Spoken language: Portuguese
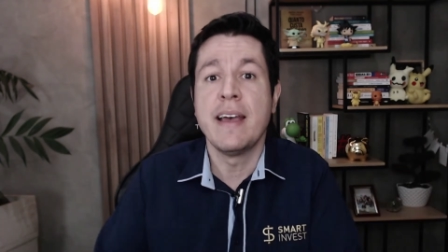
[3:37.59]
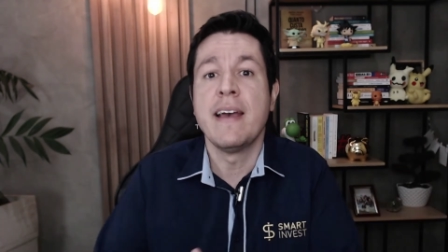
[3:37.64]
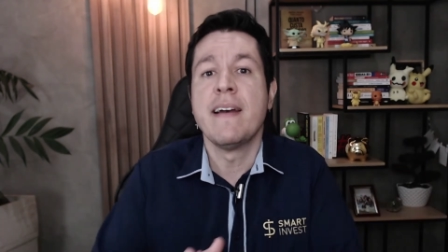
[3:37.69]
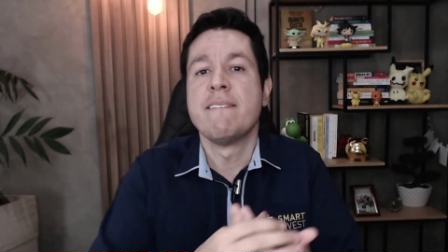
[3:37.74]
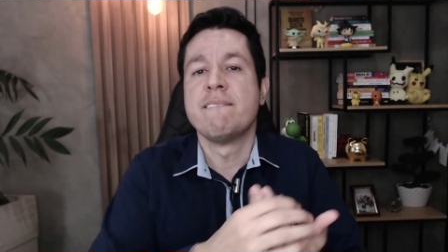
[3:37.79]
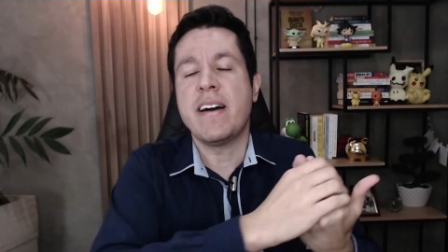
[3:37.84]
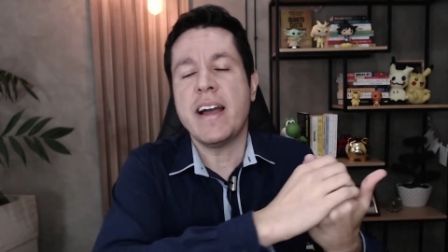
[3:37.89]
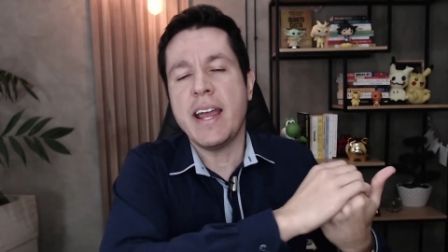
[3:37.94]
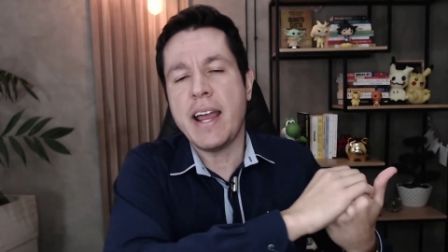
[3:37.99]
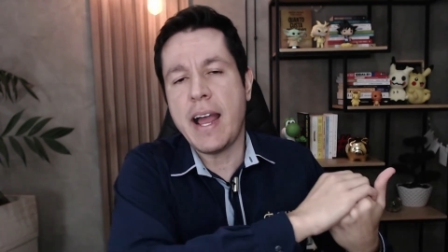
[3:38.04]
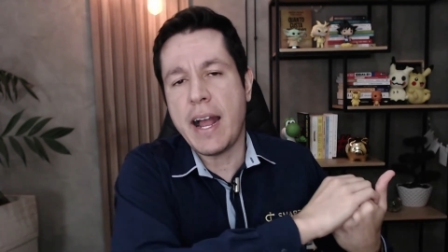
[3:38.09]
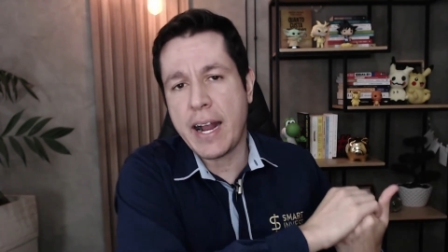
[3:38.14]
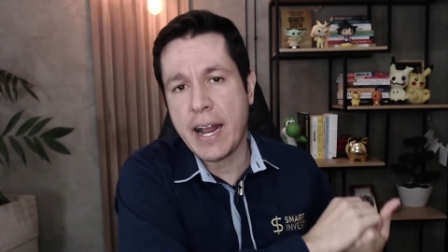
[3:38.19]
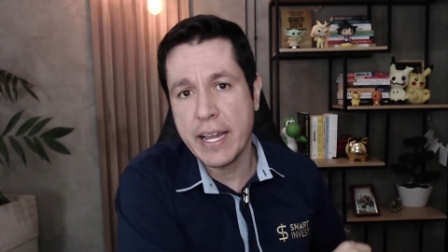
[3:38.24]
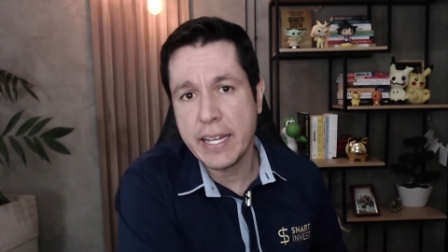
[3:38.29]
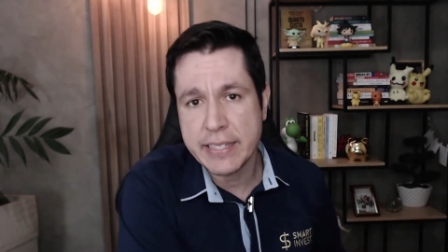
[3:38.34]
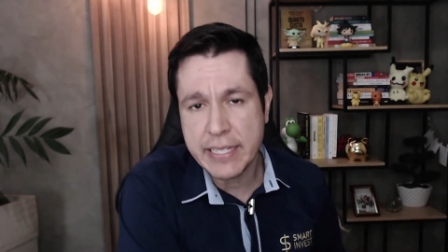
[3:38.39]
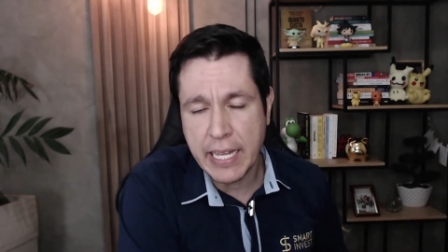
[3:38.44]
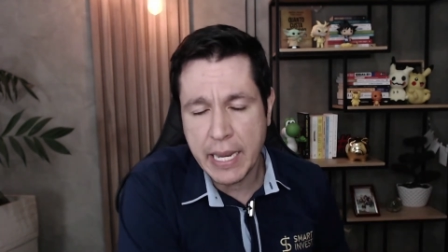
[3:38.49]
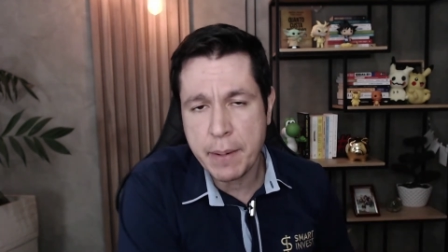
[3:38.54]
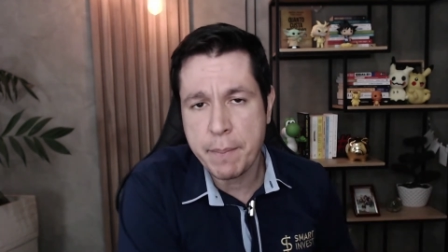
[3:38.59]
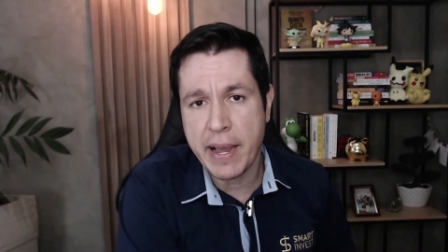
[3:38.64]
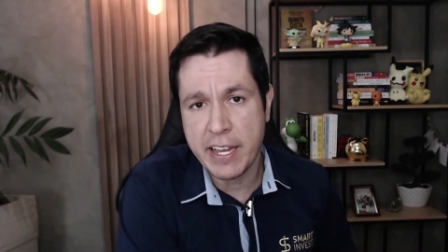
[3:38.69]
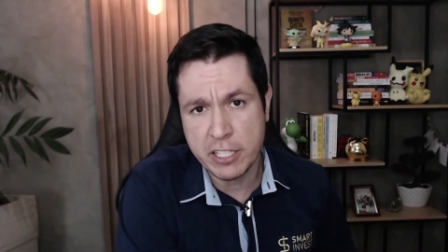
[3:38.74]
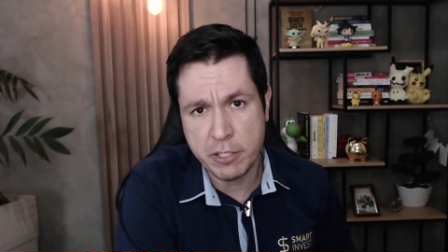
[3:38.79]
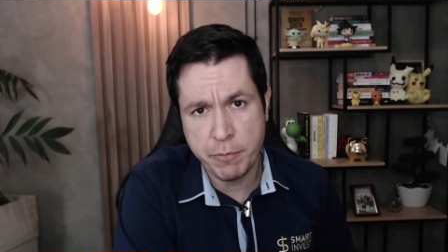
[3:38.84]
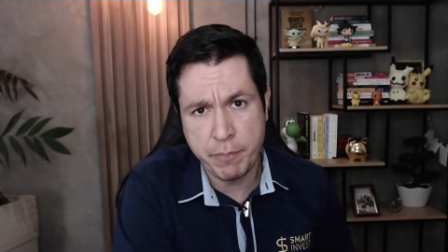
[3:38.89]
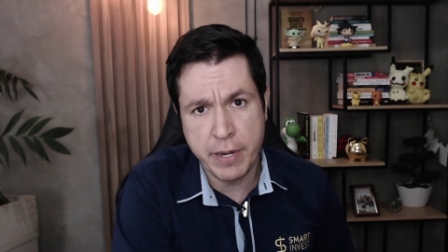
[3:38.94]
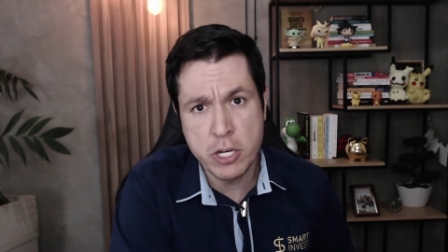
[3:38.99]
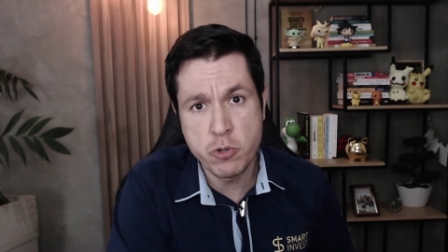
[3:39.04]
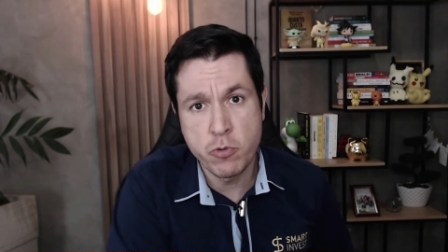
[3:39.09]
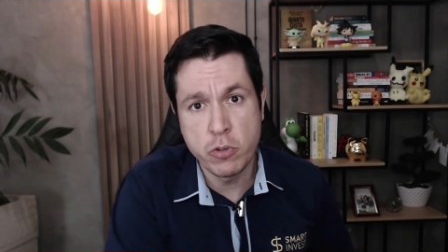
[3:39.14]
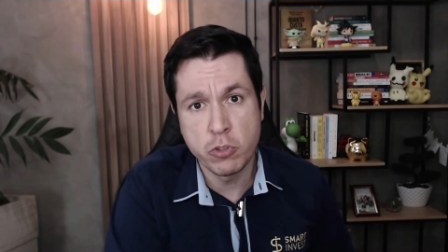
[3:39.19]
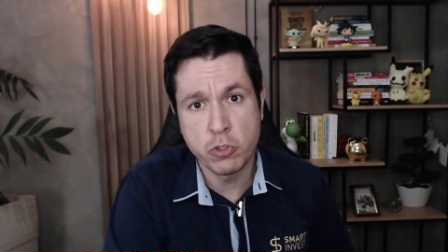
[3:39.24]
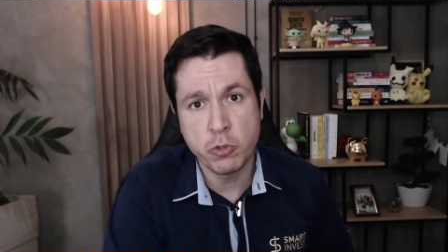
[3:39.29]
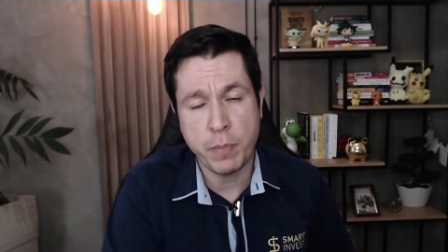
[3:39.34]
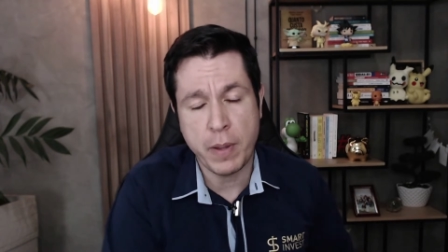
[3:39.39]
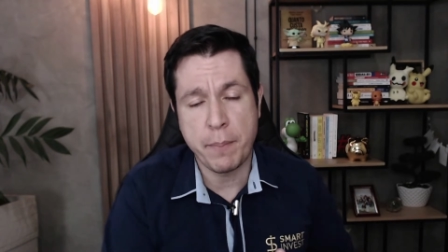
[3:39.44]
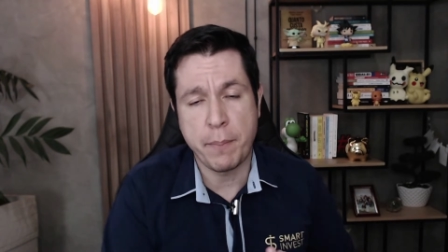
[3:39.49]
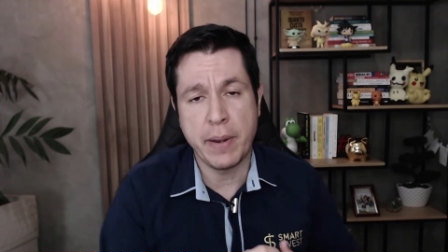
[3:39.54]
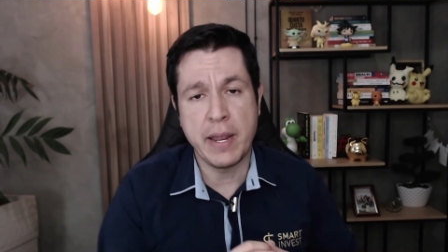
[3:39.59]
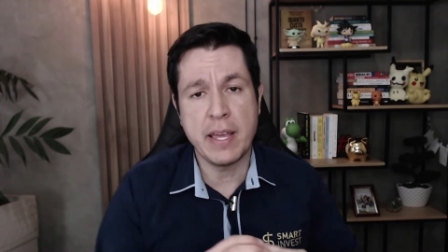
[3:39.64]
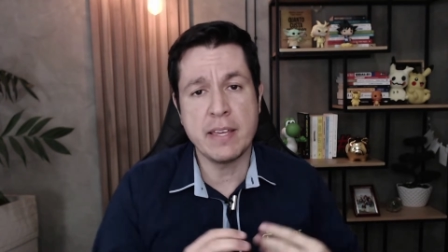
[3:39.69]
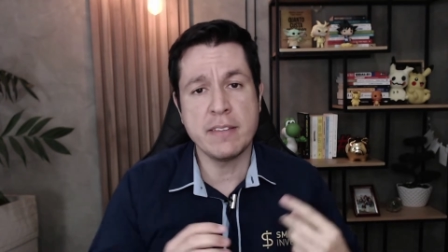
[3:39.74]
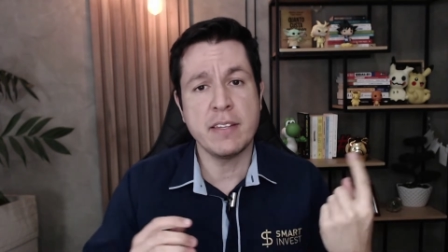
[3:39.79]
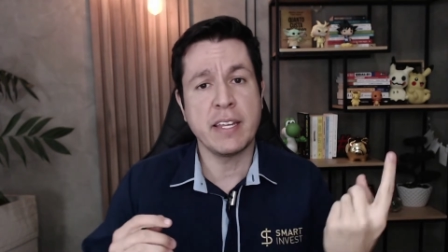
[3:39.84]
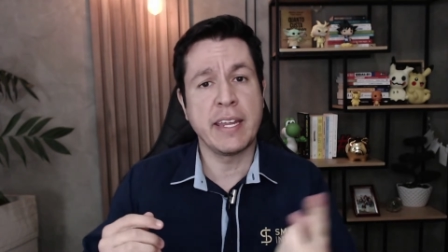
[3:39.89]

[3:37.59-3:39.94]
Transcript: vai acarretar em mais prejuízo para a empresa